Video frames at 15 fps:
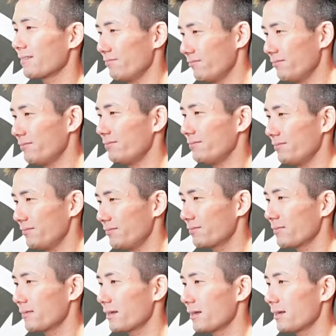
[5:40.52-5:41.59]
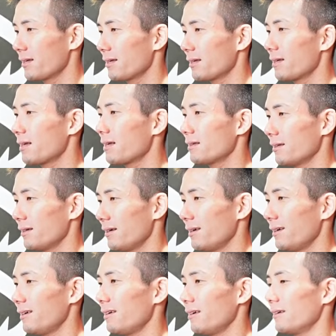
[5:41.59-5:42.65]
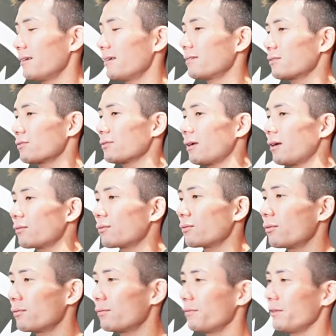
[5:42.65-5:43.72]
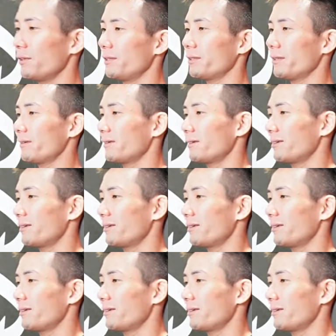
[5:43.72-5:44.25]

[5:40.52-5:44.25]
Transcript: うんああちょっとアルコールフリーじゃん